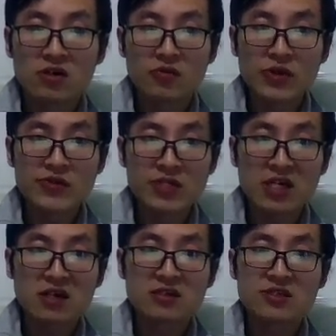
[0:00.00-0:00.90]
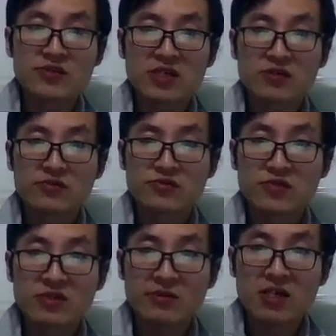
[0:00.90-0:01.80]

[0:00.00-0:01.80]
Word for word: 文学家，这就叫卢梭那边